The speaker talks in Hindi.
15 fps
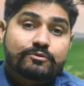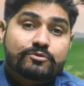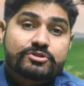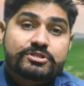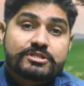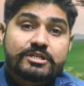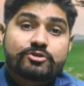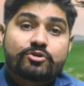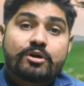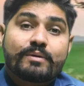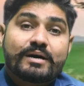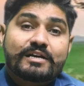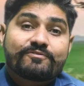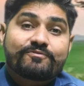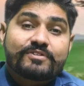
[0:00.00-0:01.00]
है उससे जो
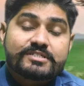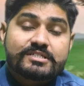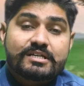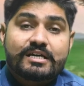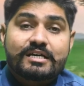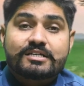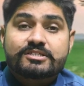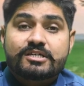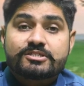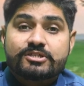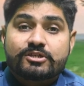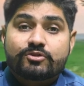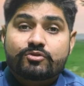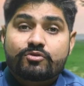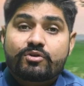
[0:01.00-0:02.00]
हमारी फसल है किसान
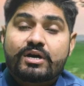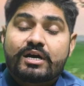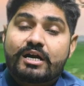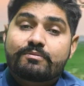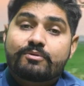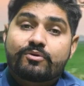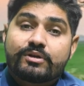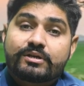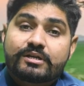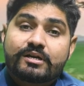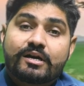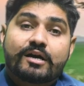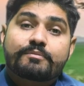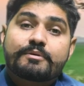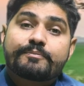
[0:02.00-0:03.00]
साथियों की वो ख़राब होने की
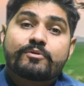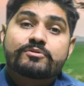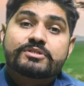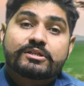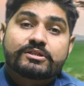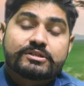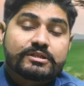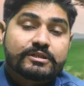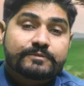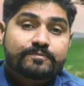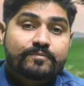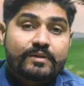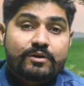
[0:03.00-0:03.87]
गार पे पहुंच जाती है